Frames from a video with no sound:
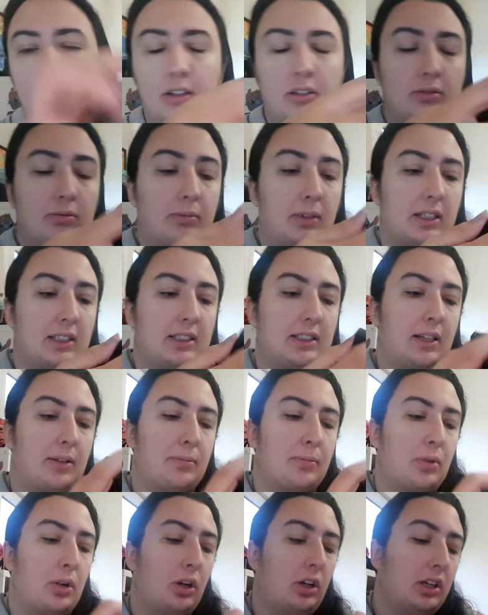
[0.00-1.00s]
hein,
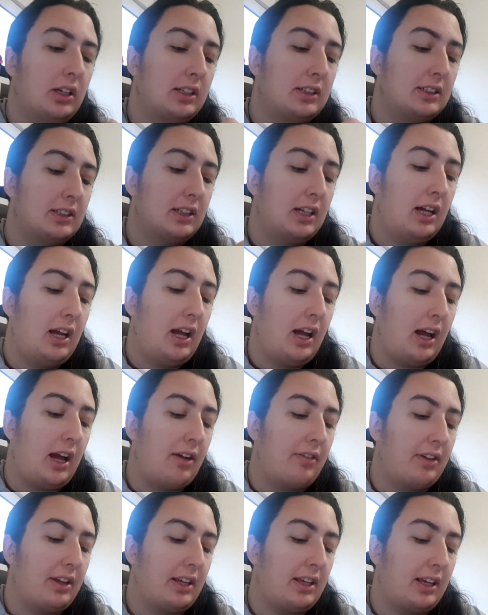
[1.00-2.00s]
mort
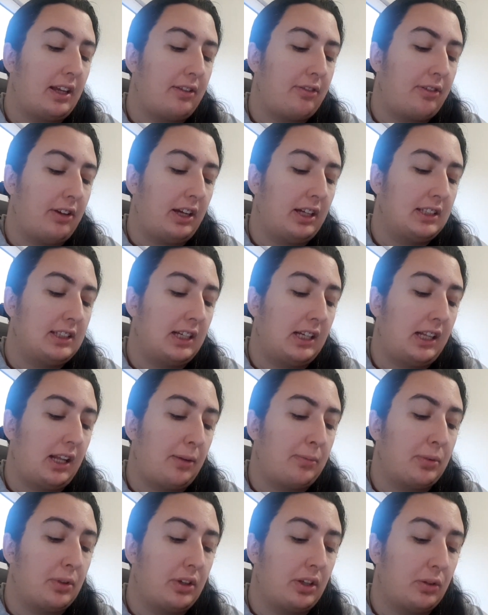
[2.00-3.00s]
avec 4 fards, c'est
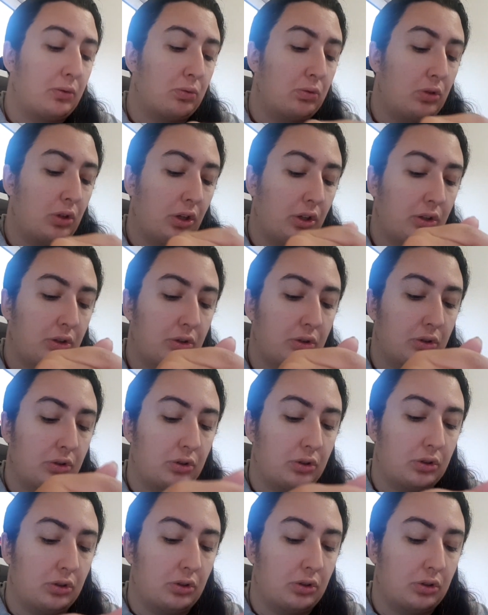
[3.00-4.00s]
clairement des couleurs
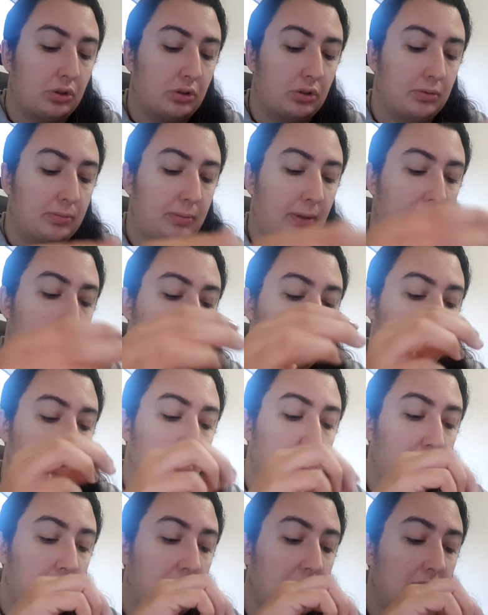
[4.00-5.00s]
que, bah, que
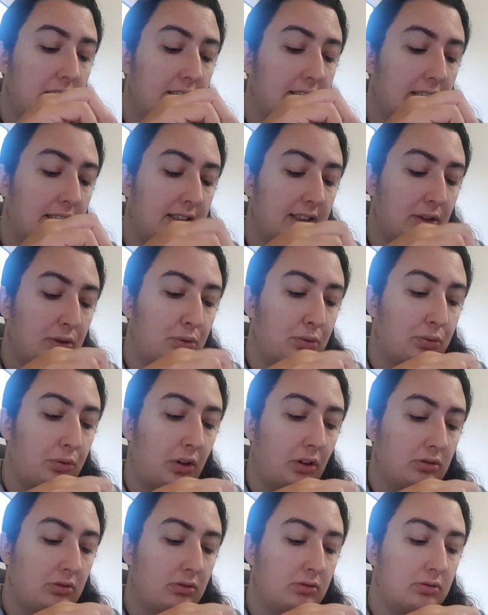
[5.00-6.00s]
j'utilise assez
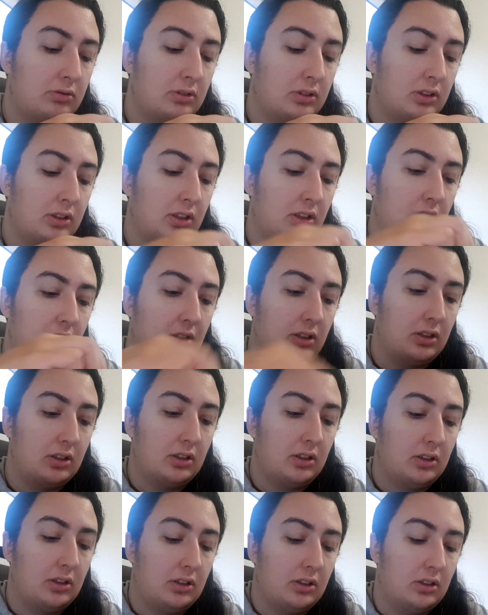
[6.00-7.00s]
souvent.
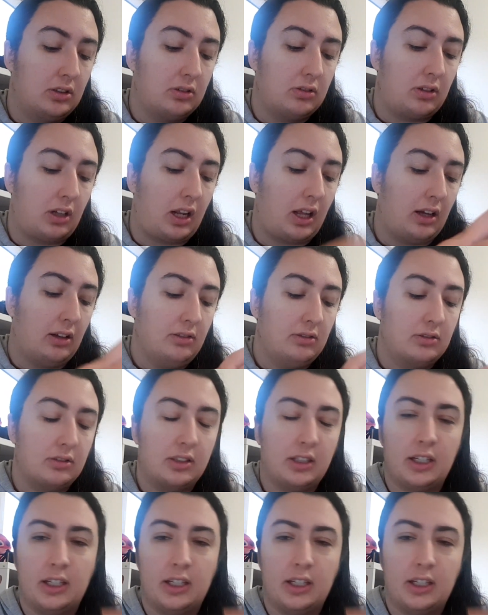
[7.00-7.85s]
Voilà.